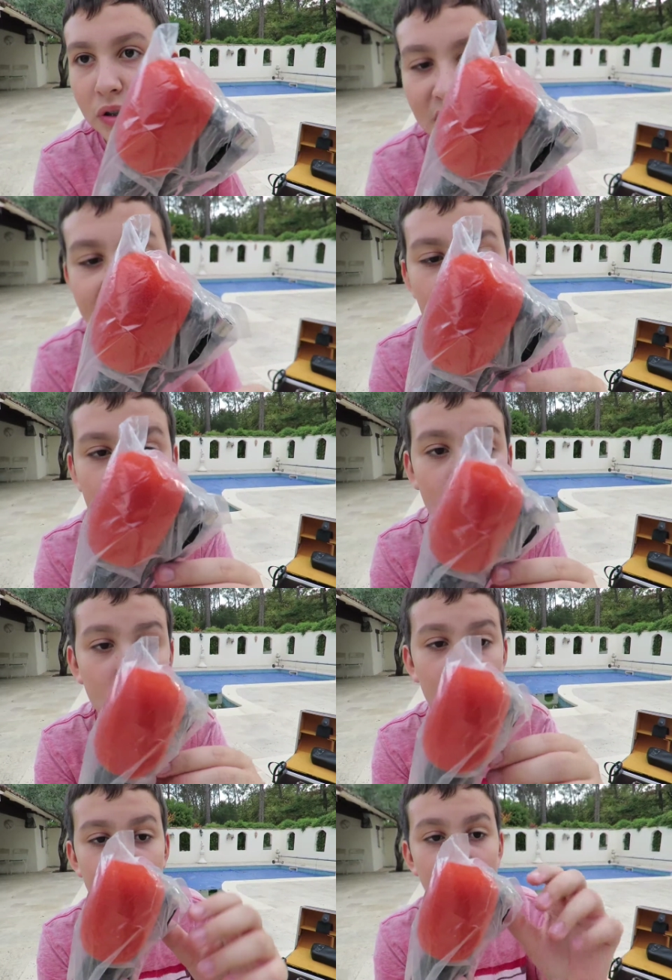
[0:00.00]
aussi ça, mais je
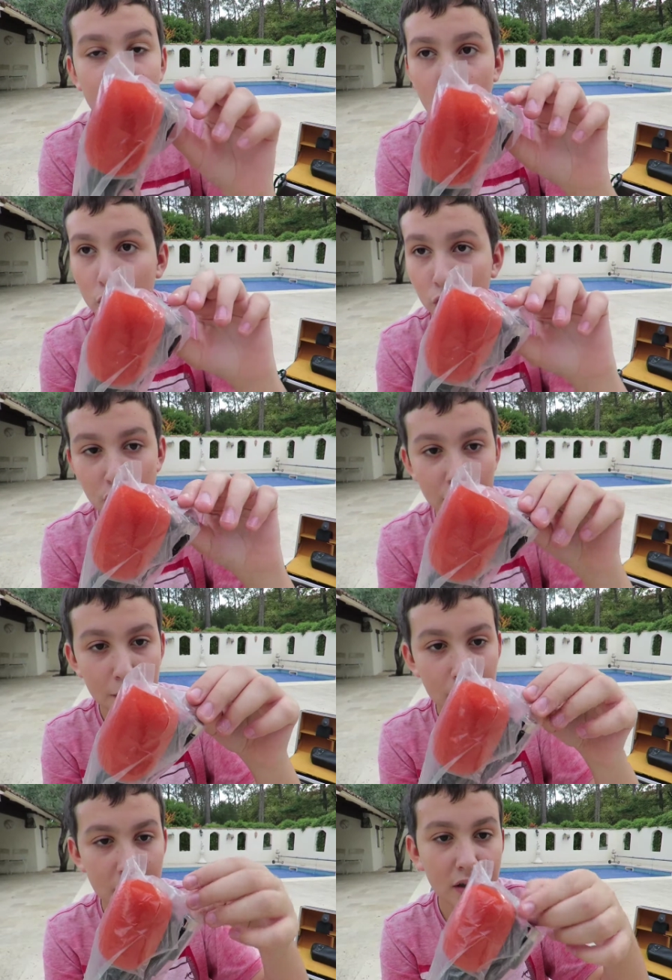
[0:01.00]
sais pas si j'ai le droit de le
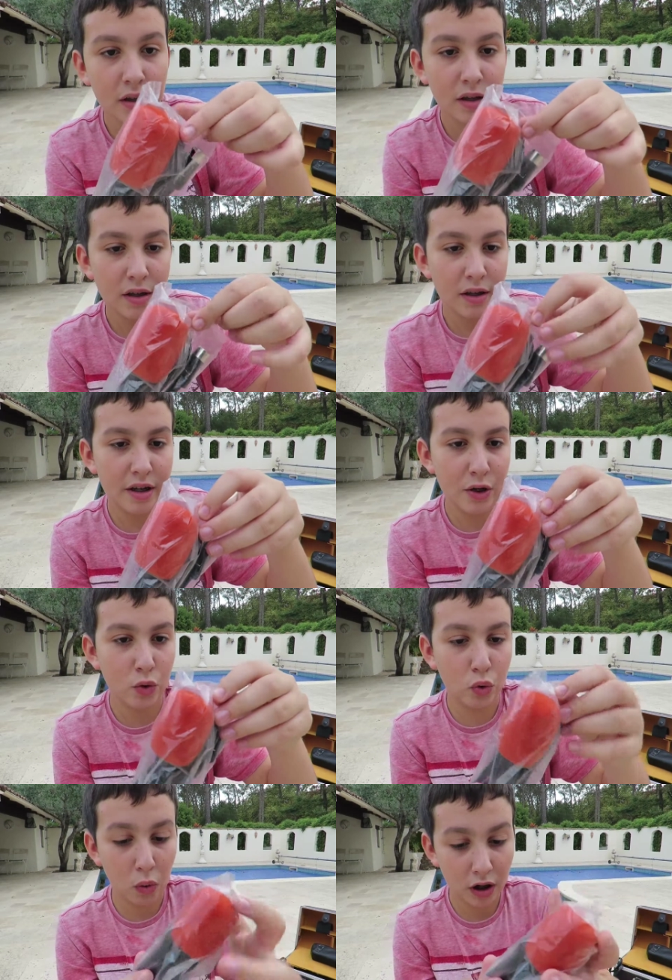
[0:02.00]
déballer. Et
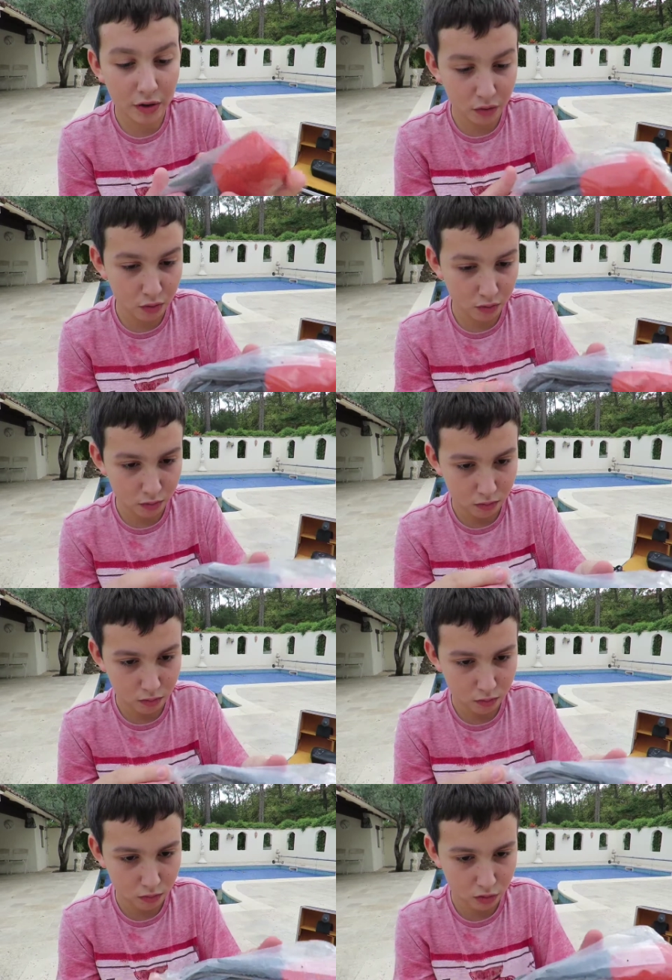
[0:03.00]
je crois que,
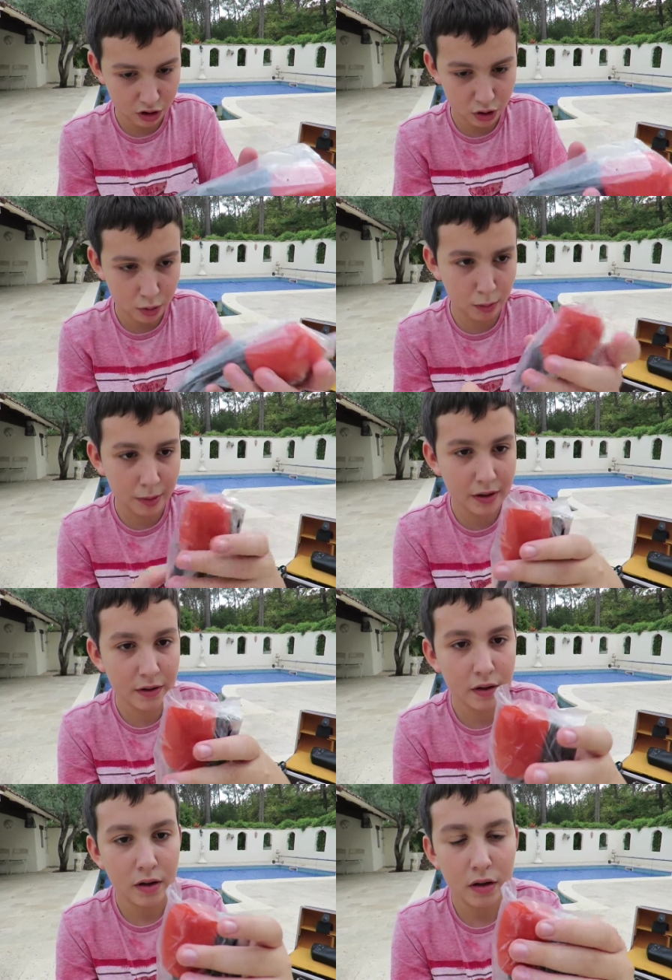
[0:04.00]
si je suis pas
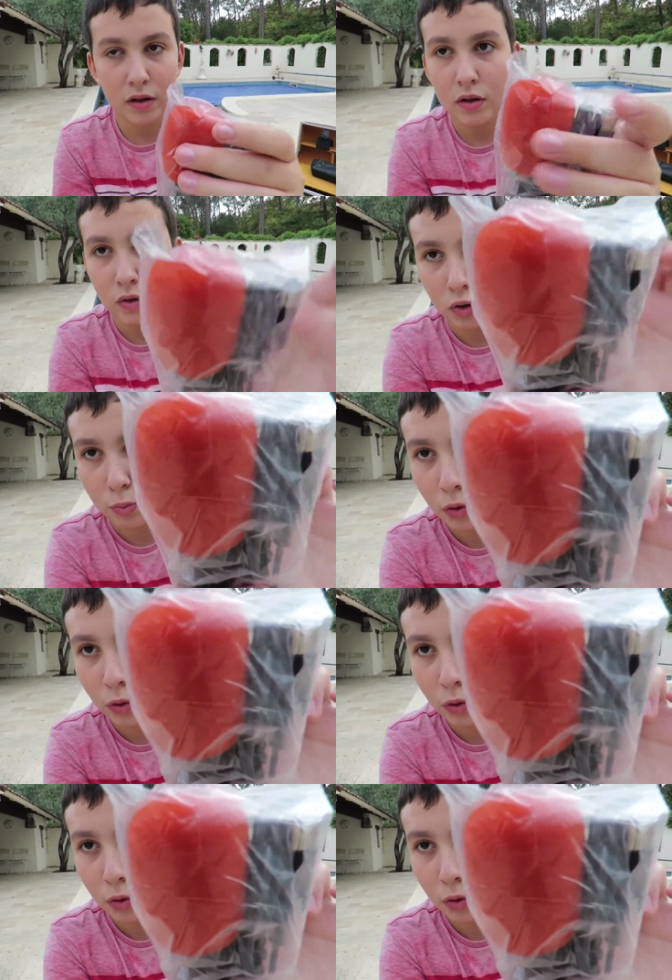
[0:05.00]
bête, je